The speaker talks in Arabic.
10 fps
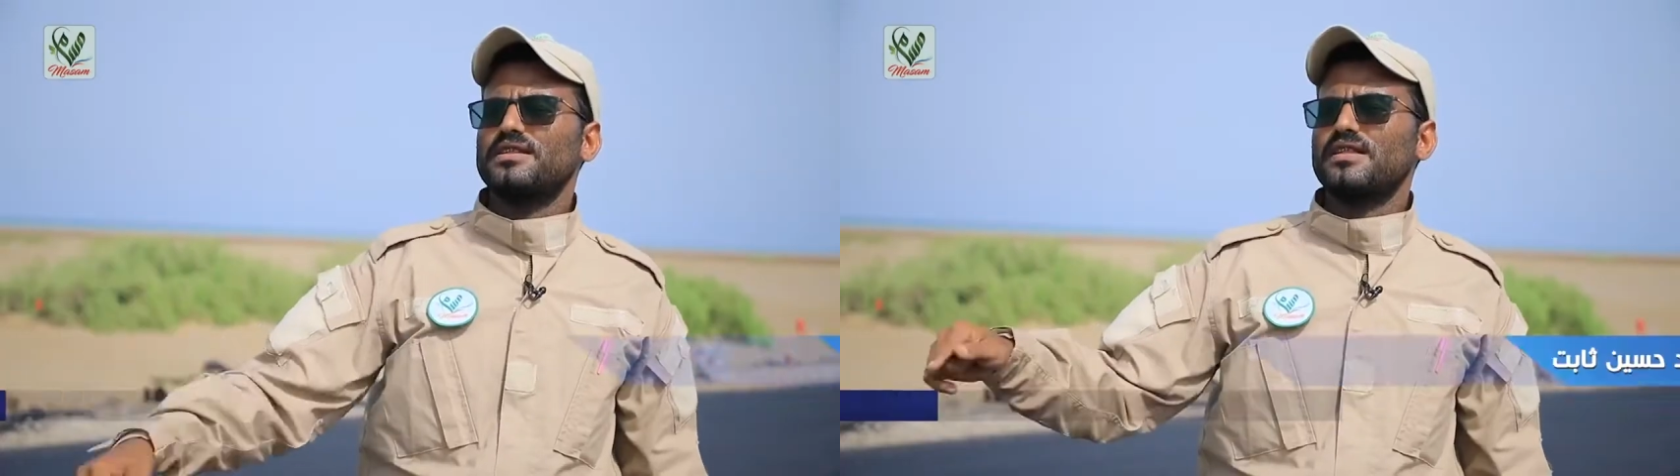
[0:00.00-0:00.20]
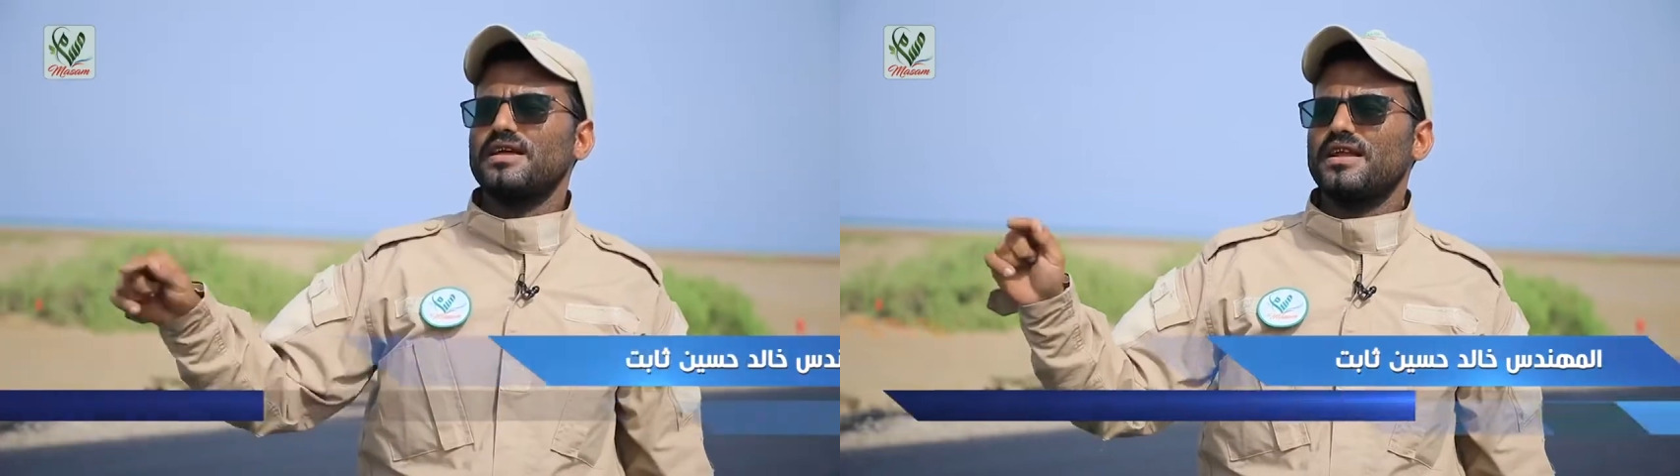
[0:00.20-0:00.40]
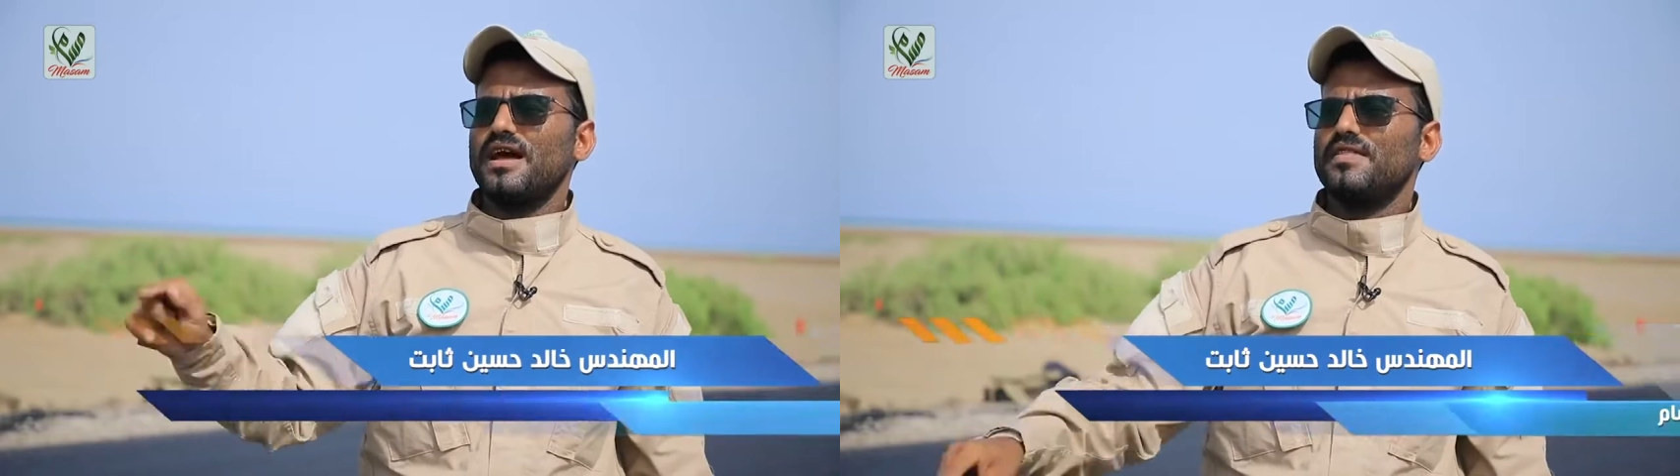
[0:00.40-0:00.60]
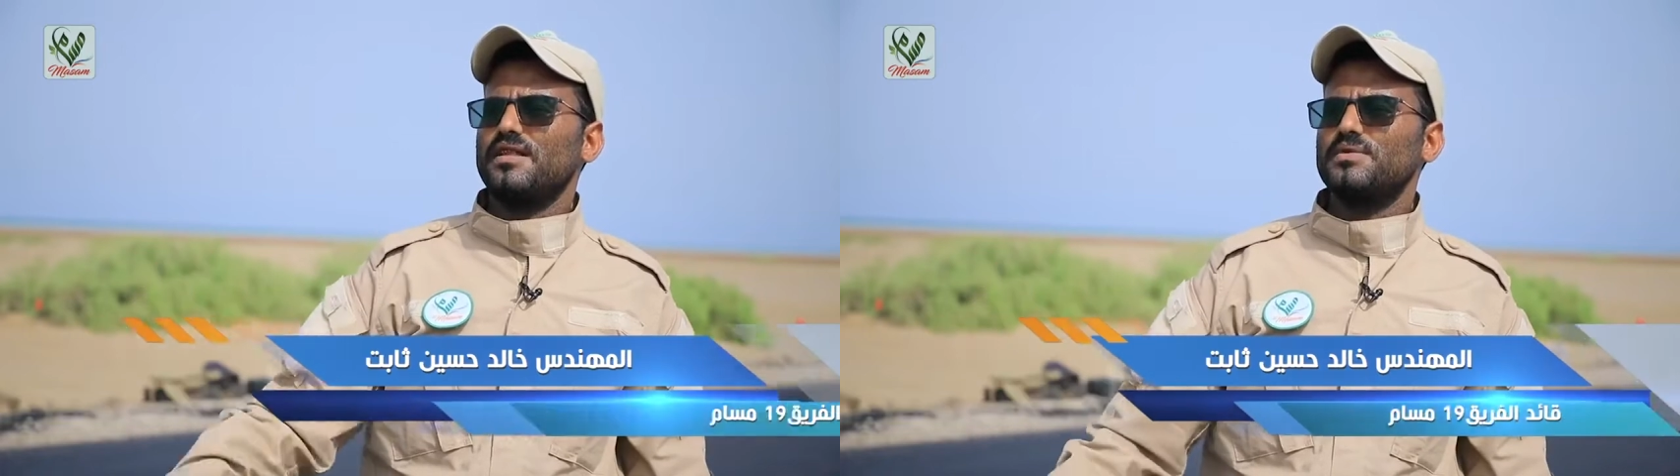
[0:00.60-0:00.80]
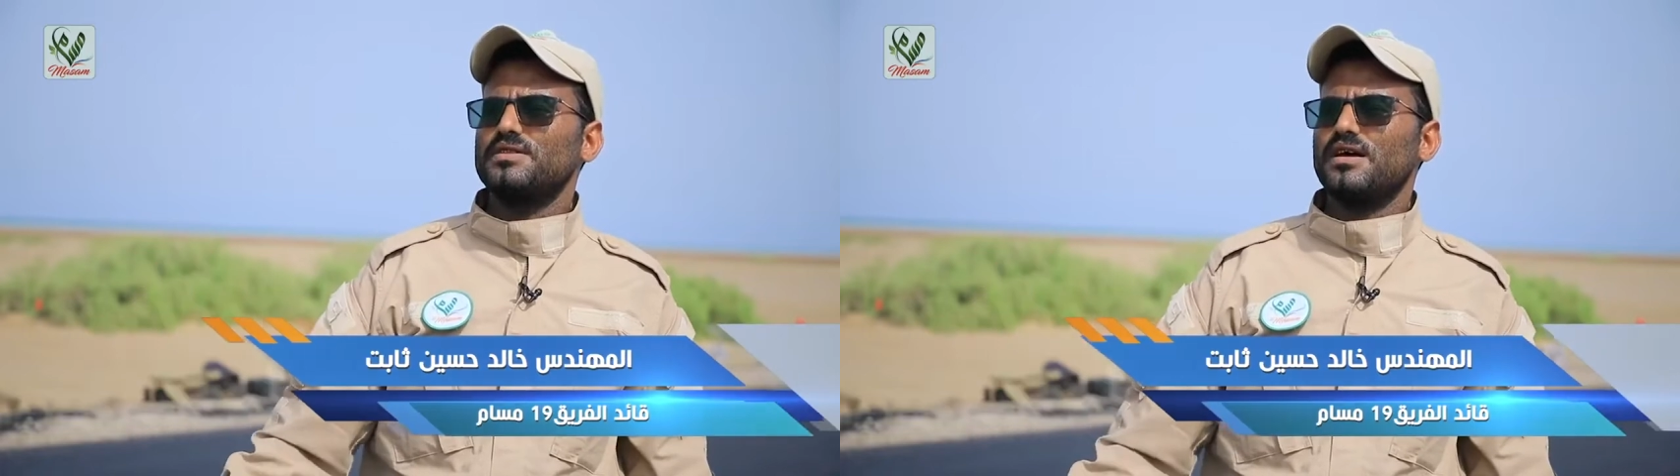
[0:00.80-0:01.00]
لتطهير
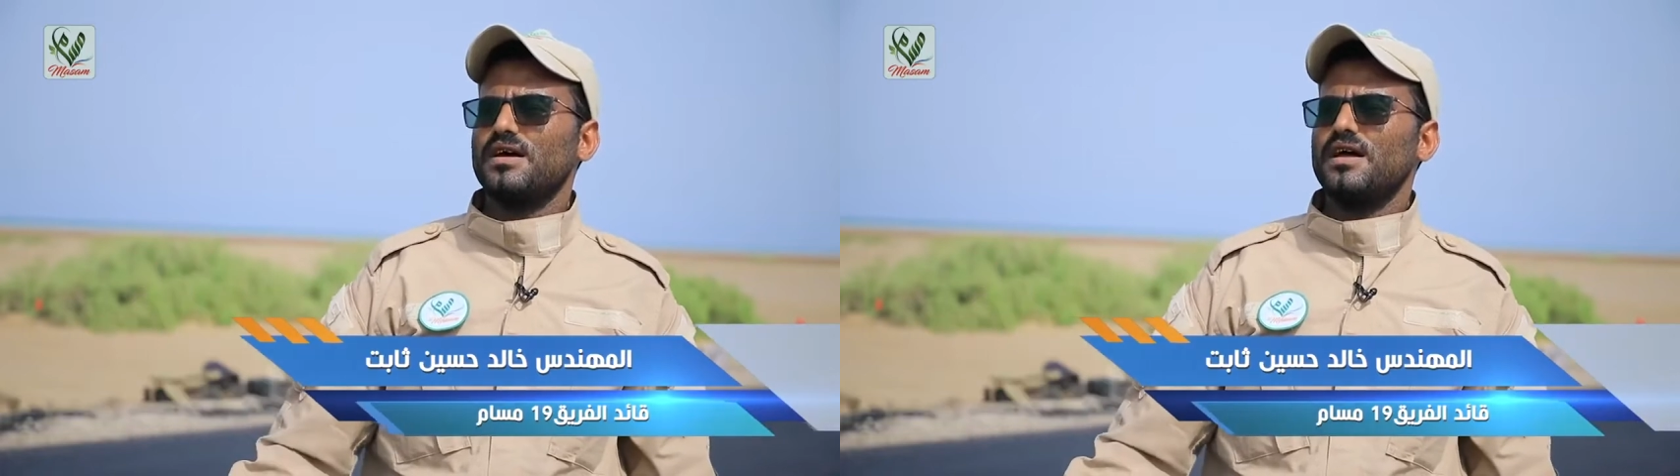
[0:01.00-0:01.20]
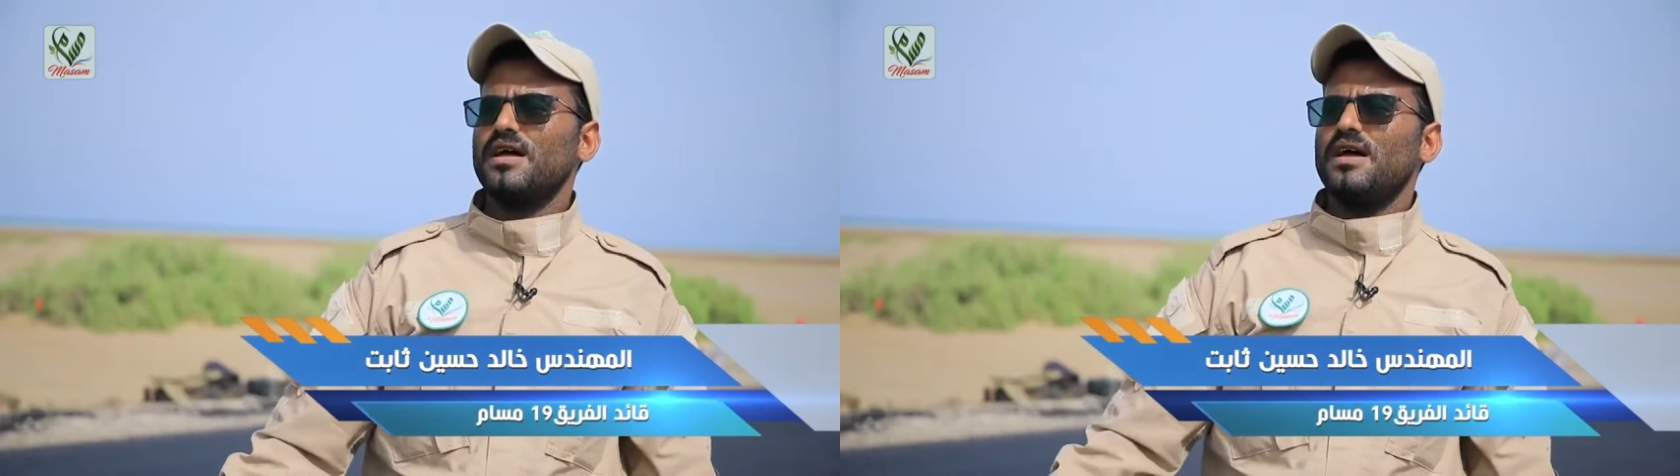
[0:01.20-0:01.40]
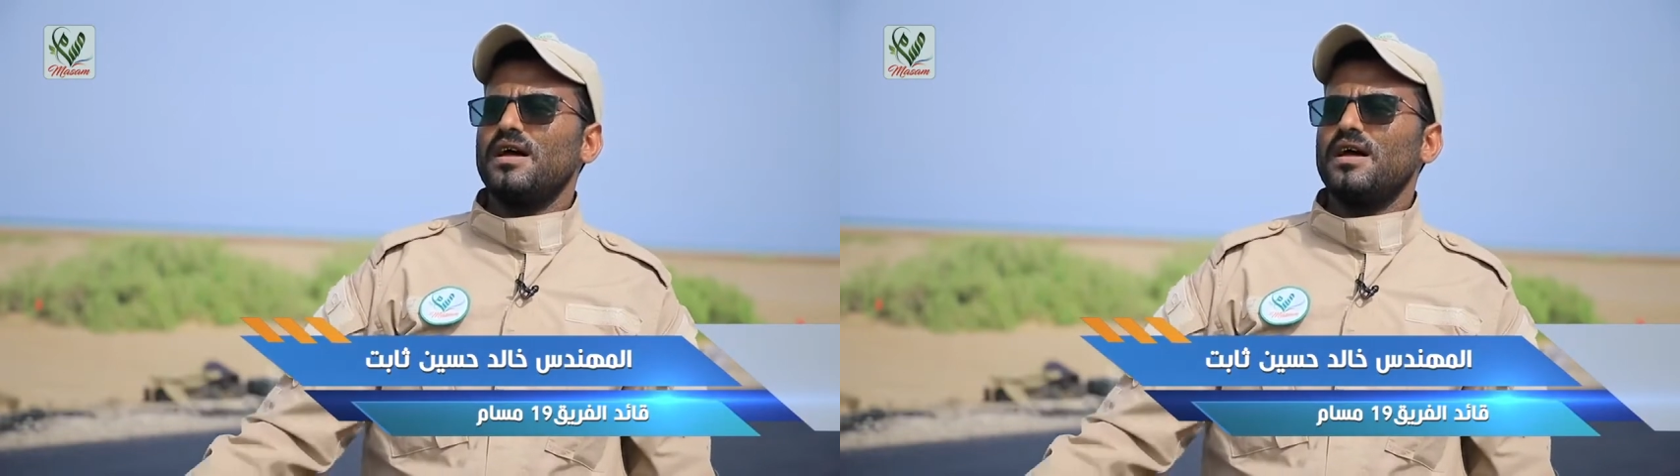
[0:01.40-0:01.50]
هذا المنطقة